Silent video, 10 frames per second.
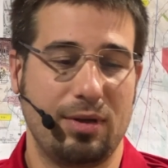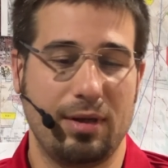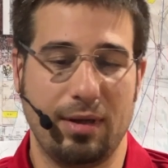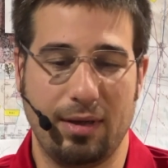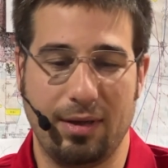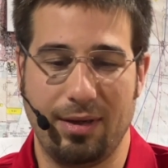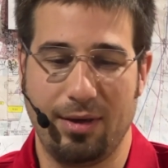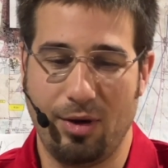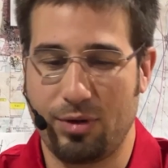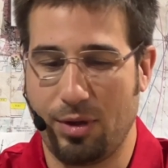
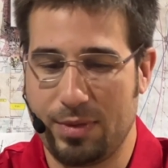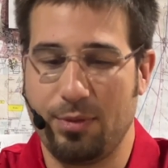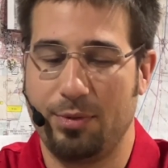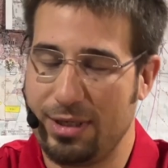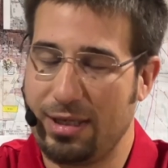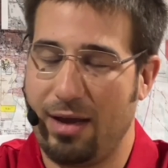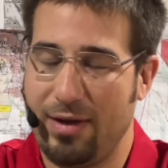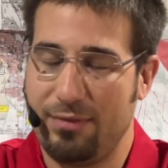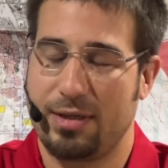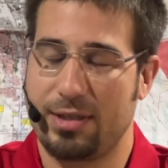euh, donc un petit peu plus de
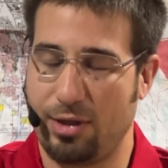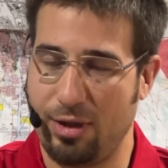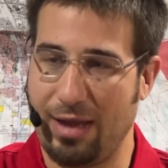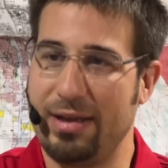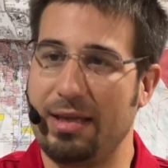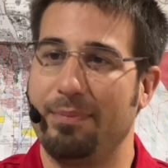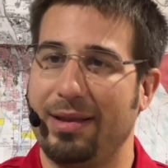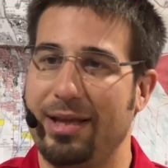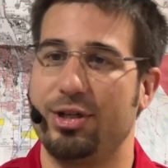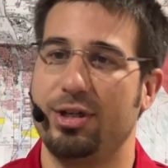travail, fait que c'est un travail qui est
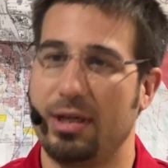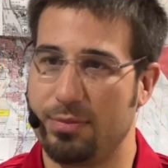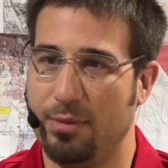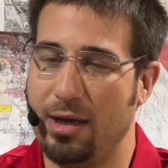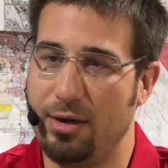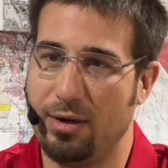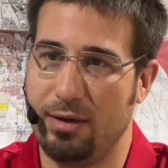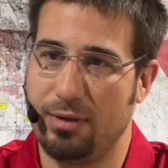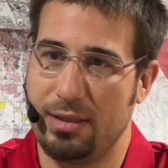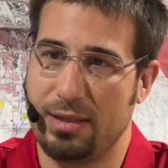partagé à ce moment-là
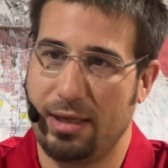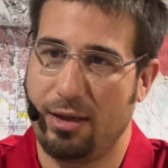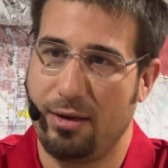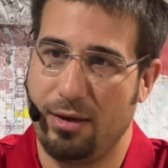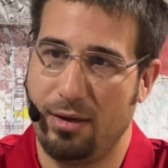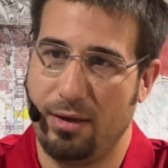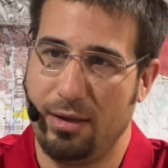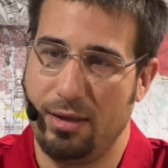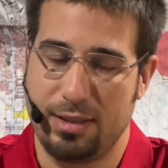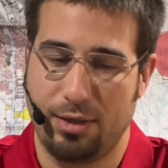entre le directeur de,
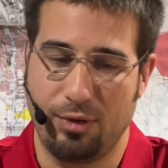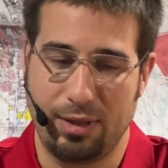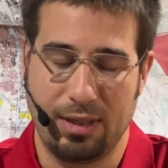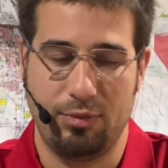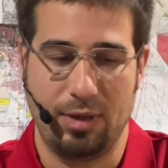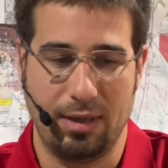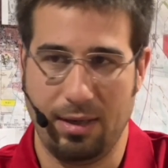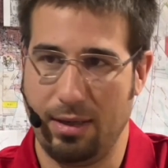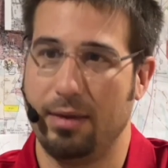sécurité puis le, le